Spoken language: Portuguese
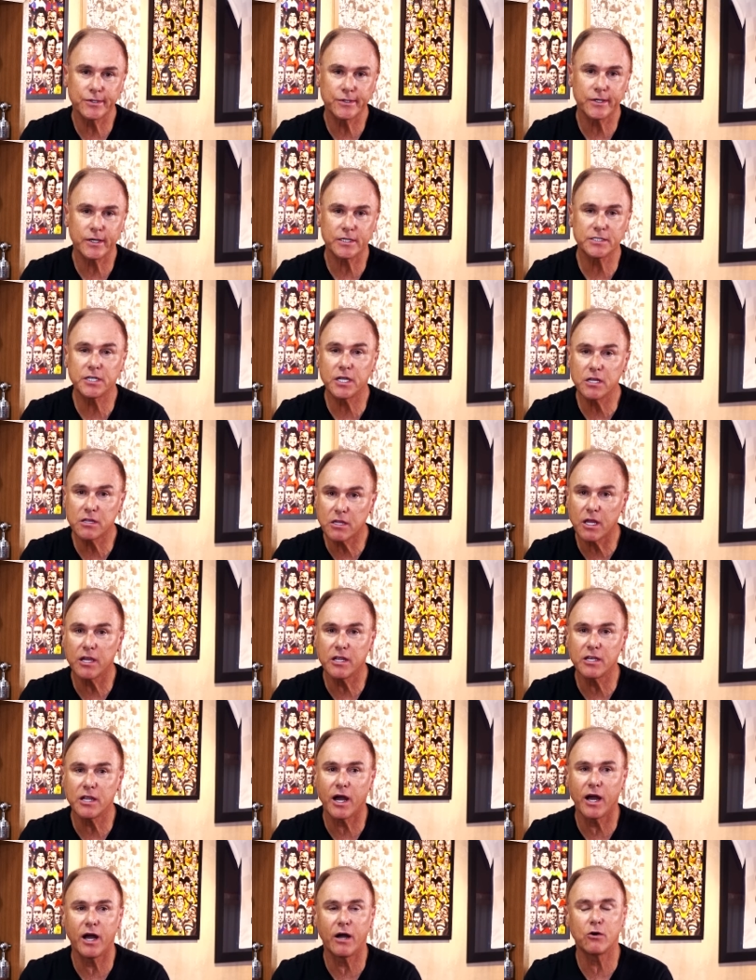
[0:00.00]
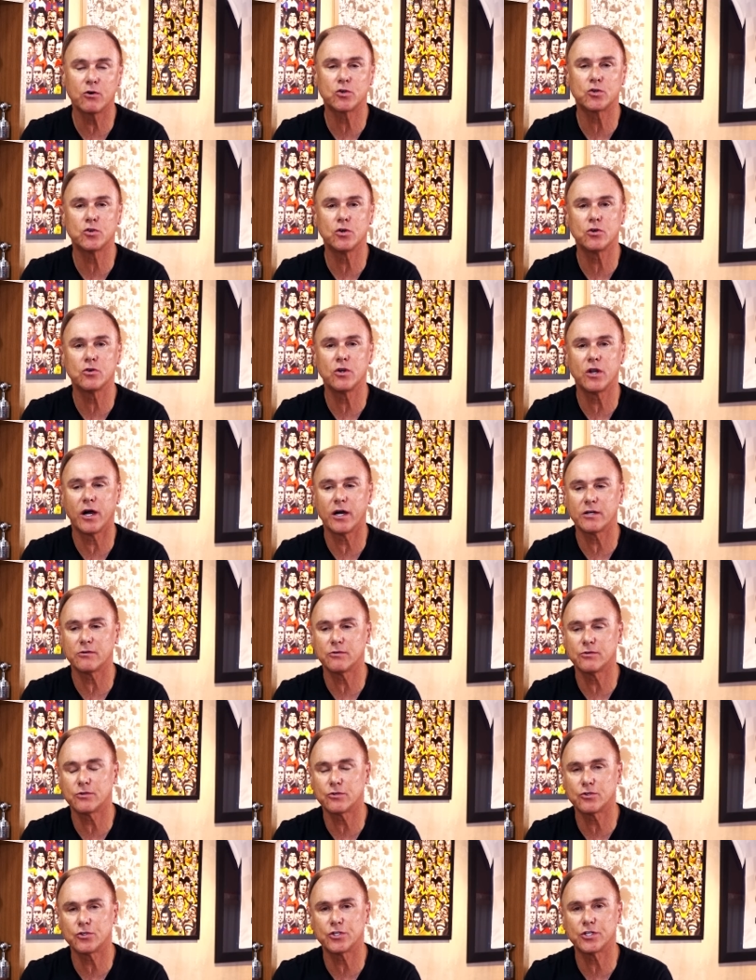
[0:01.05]
aceitei narrar o jogo lá
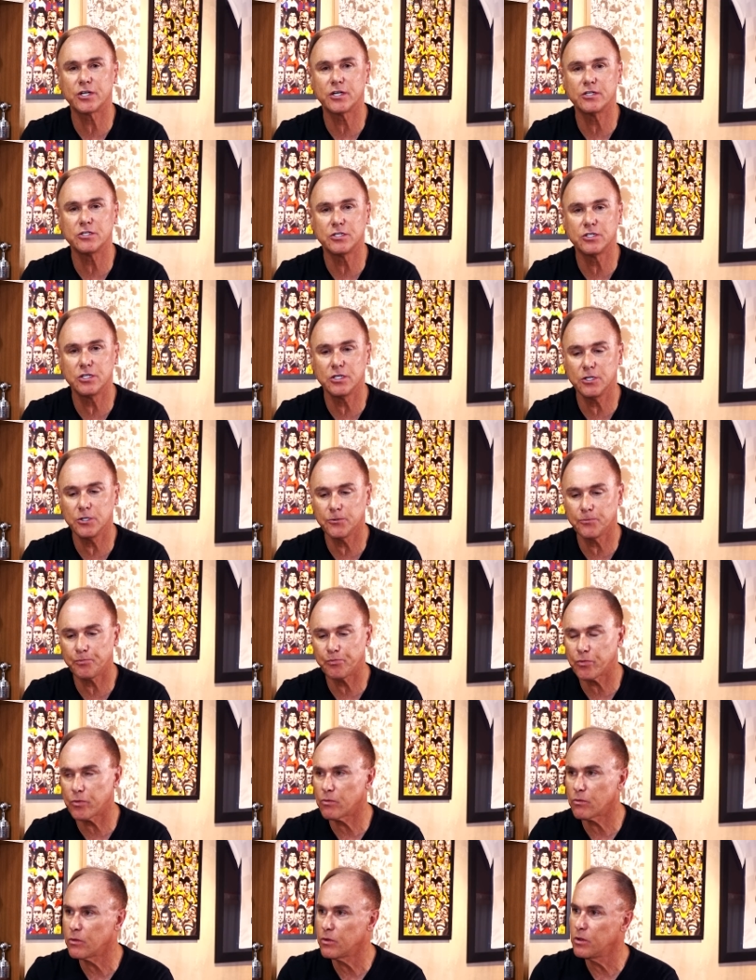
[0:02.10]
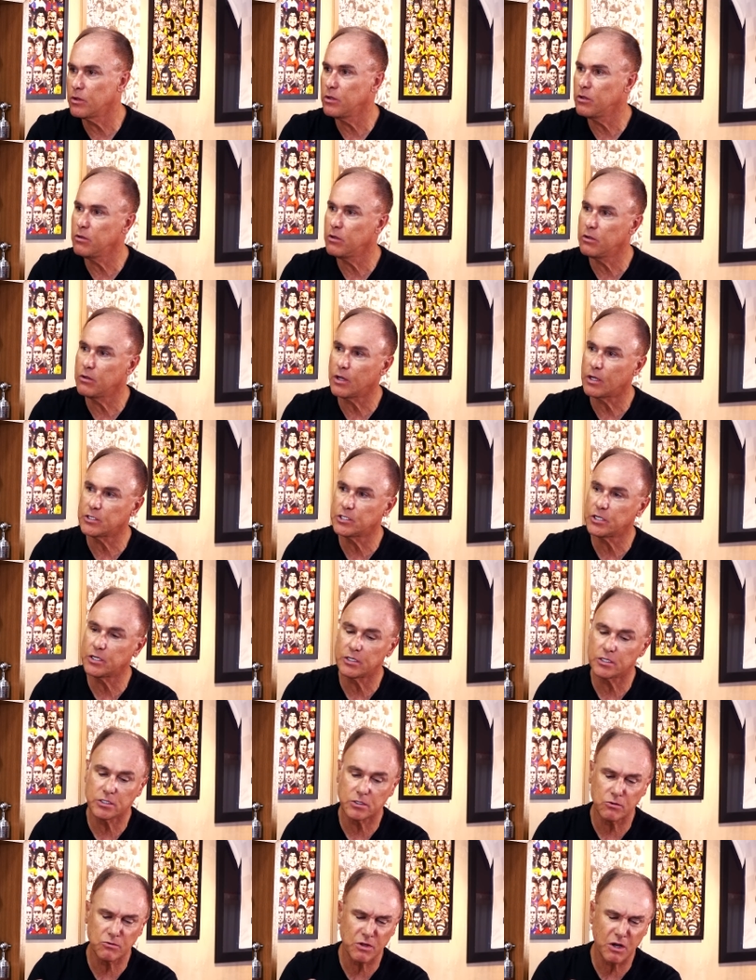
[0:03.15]
no, no Gigantinho e a
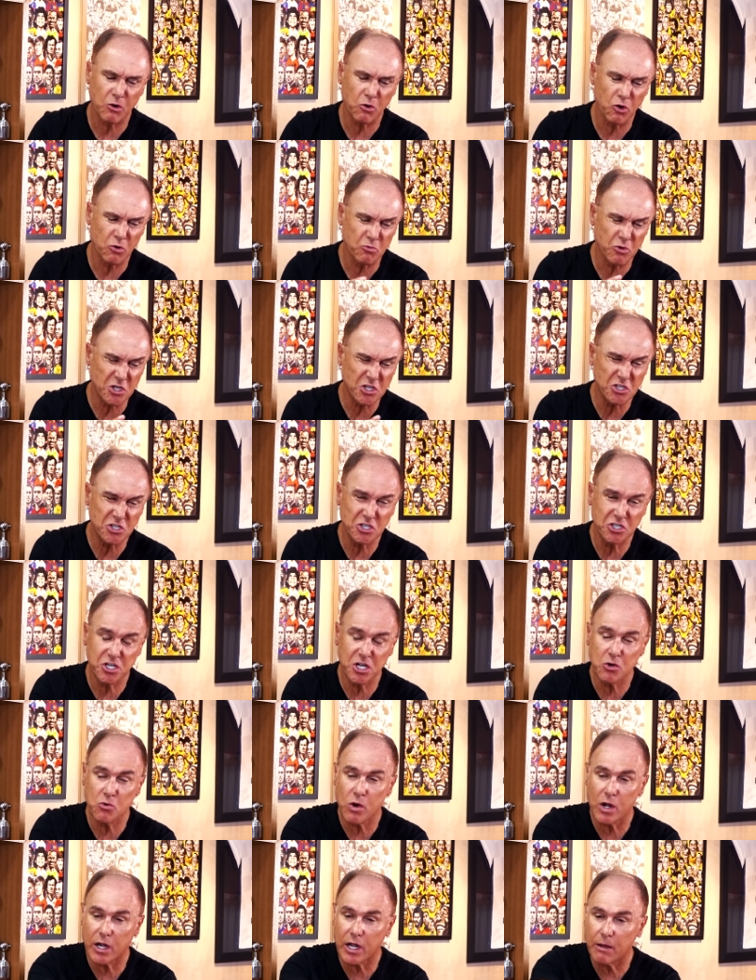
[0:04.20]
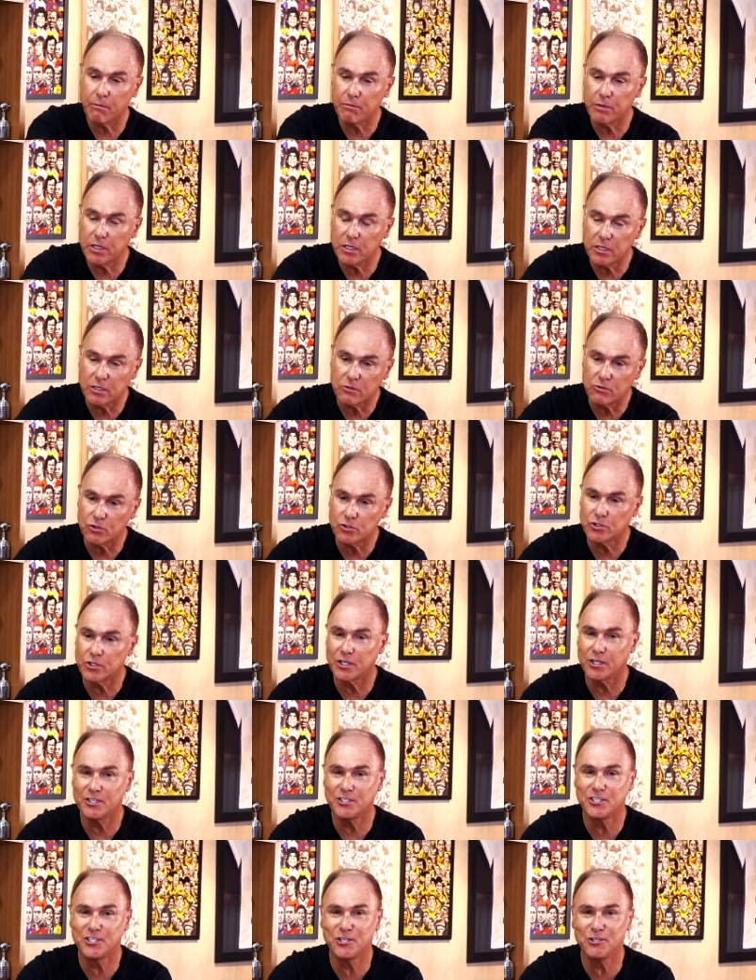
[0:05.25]
direção da Globo encheu a cabine do
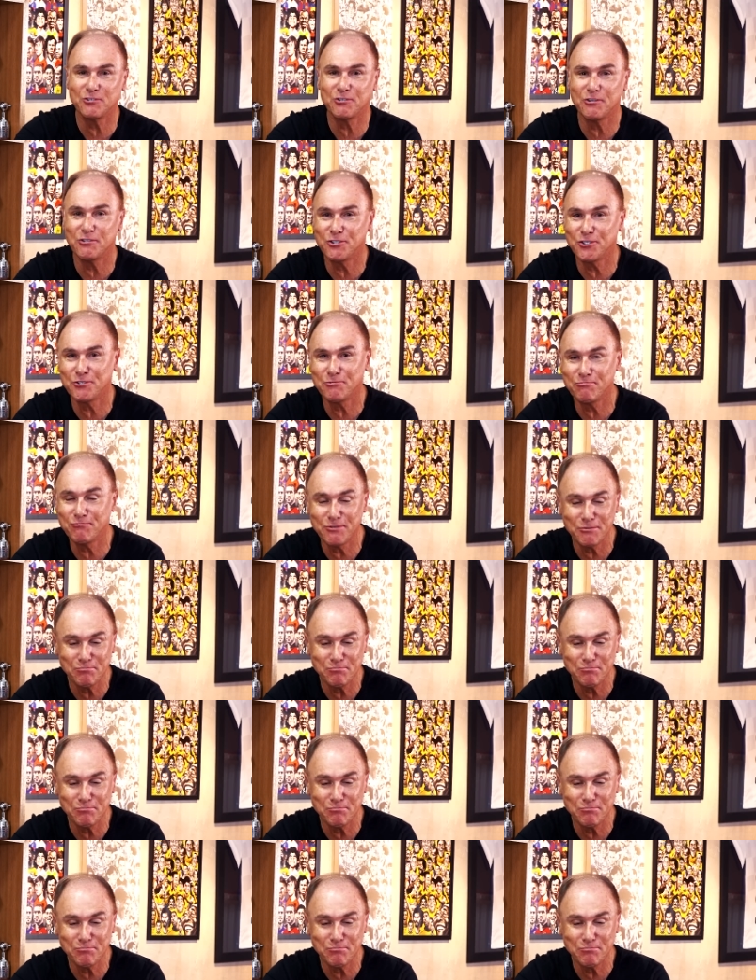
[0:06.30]
Gigantinho de, de